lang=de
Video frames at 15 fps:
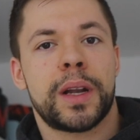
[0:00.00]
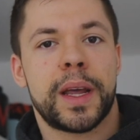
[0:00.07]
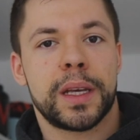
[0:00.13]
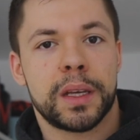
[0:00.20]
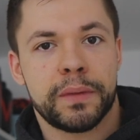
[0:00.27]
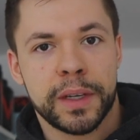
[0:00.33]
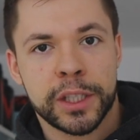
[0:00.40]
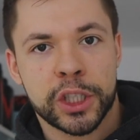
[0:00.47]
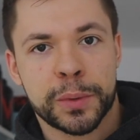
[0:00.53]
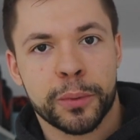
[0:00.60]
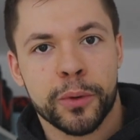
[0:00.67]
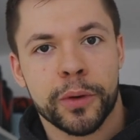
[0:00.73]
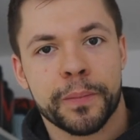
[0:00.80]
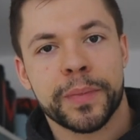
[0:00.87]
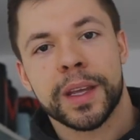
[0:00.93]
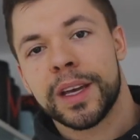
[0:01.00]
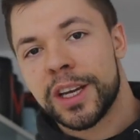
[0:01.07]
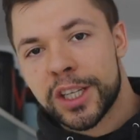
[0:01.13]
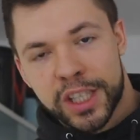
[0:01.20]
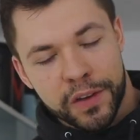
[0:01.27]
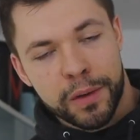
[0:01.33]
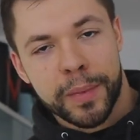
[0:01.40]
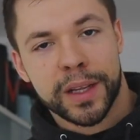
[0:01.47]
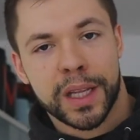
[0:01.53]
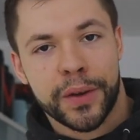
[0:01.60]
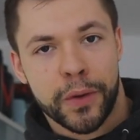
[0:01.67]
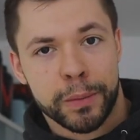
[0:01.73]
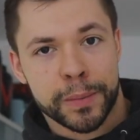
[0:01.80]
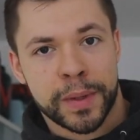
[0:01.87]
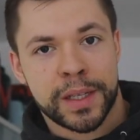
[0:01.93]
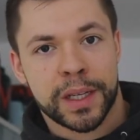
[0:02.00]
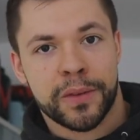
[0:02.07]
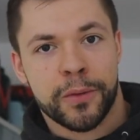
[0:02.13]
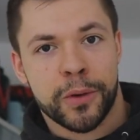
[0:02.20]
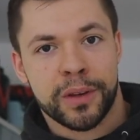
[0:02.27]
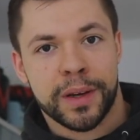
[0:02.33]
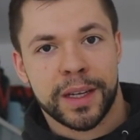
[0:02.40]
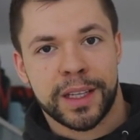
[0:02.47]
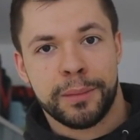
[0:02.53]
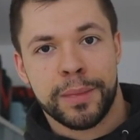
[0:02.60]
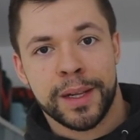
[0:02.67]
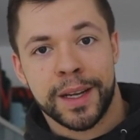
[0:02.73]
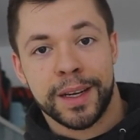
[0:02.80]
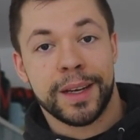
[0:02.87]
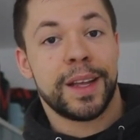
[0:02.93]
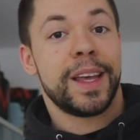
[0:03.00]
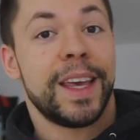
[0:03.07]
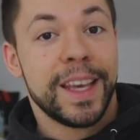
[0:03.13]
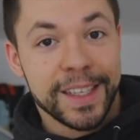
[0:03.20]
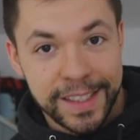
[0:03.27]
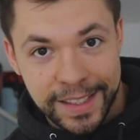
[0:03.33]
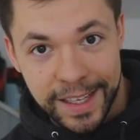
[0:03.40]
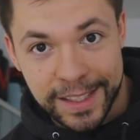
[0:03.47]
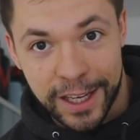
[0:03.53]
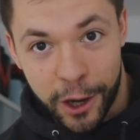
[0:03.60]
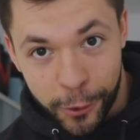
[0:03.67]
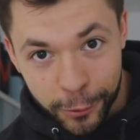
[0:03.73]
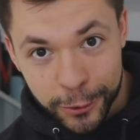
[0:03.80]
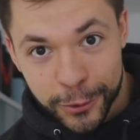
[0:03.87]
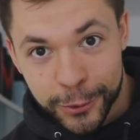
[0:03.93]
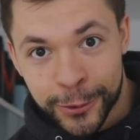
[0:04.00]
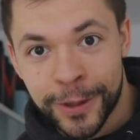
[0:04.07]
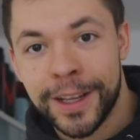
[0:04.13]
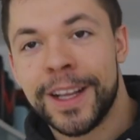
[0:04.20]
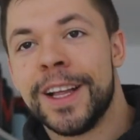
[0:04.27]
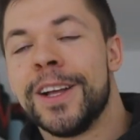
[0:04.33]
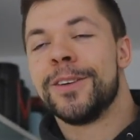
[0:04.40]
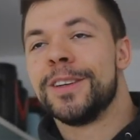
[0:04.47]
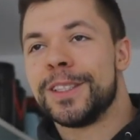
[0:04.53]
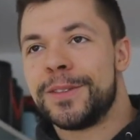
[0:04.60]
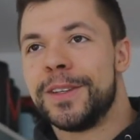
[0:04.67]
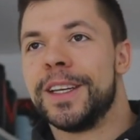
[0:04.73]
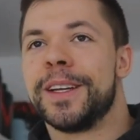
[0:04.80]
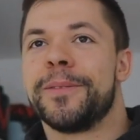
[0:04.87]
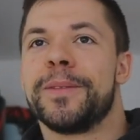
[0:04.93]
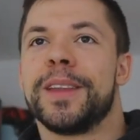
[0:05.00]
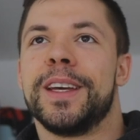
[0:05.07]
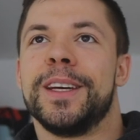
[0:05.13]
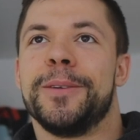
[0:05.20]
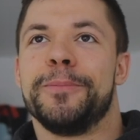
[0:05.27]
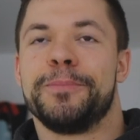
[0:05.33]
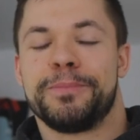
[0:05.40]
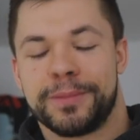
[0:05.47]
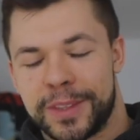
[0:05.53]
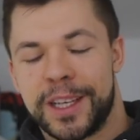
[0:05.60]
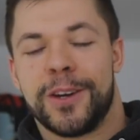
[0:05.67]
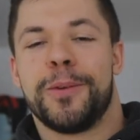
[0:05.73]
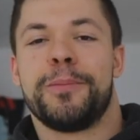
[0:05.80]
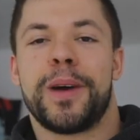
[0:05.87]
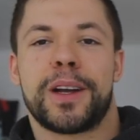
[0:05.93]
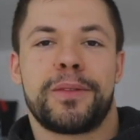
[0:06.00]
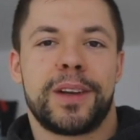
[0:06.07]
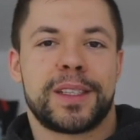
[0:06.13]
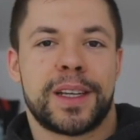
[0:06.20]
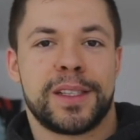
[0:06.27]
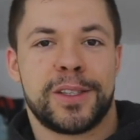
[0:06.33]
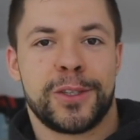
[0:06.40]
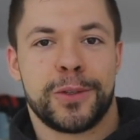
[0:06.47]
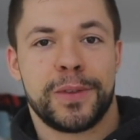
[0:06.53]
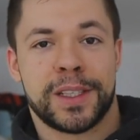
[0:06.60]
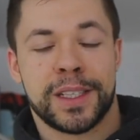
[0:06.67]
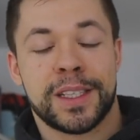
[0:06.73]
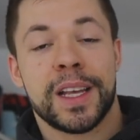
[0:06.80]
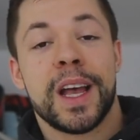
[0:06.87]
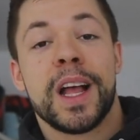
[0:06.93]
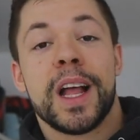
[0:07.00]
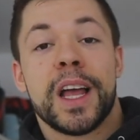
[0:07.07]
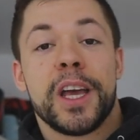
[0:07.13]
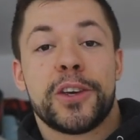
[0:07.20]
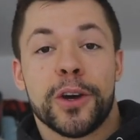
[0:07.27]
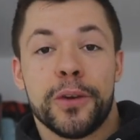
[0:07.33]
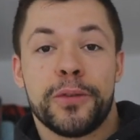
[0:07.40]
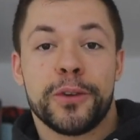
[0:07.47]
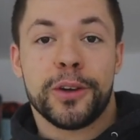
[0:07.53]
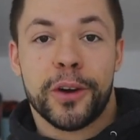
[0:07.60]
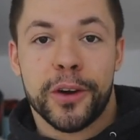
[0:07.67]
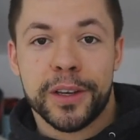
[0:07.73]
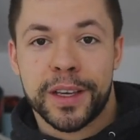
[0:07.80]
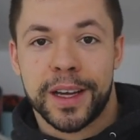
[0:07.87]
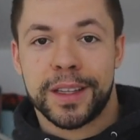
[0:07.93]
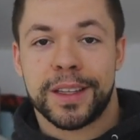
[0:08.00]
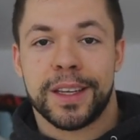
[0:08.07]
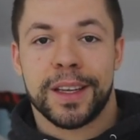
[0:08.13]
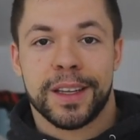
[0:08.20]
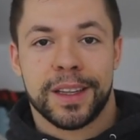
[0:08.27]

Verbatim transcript: kleinen Gewichtssprung. Stefan meinte, die Form ist besser geworden nach den Bildern. Ich sehe es auch so und deswegen ähm, genau, packen wir das Ganze so, wie es ist. Ich hoffe, euch hat